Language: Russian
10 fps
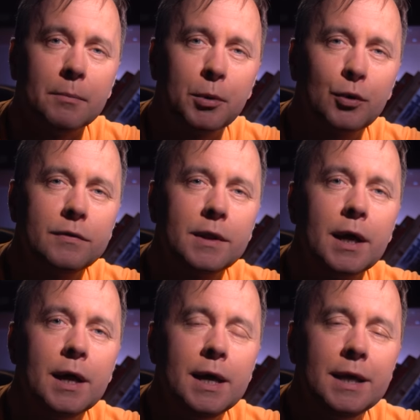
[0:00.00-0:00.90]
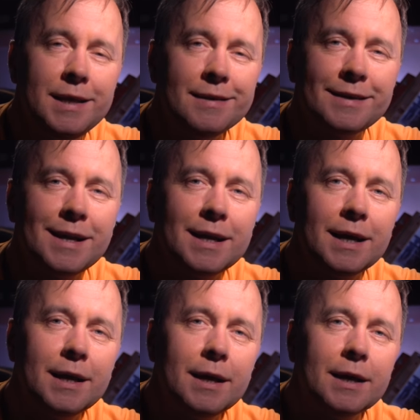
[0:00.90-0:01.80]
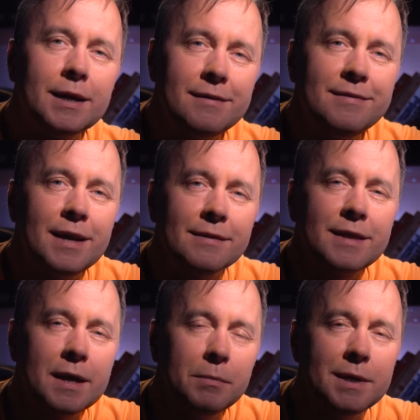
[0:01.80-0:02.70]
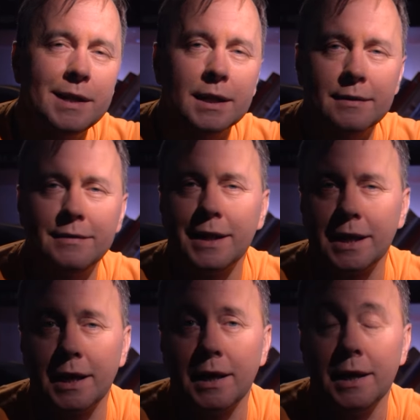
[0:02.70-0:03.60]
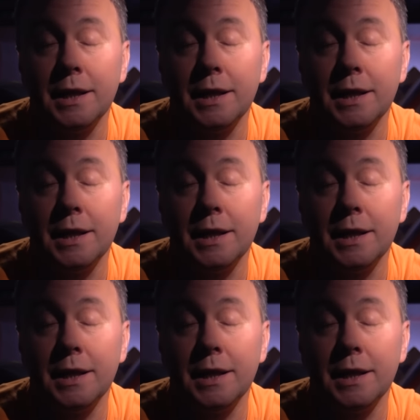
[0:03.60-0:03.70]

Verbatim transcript: Просто несколько крестьянских мыслей относительно